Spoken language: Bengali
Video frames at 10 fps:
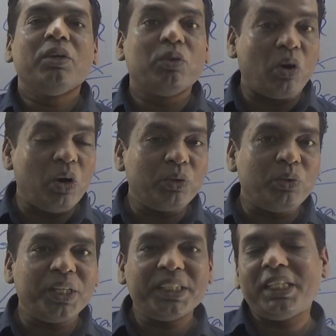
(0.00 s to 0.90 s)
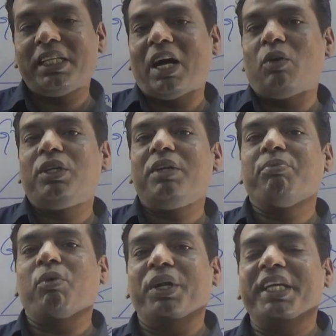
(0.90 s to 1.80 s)
গ্রহণ করেছে নাউনের
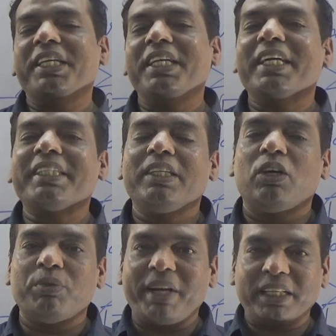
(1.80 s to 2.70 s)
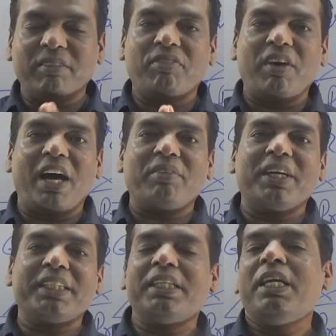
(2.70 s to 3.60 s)
পরে কি আছে অথবা একটা ভার্ব
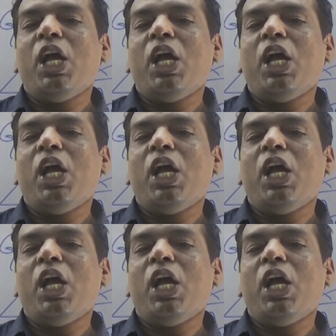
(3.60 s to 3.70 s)
আছে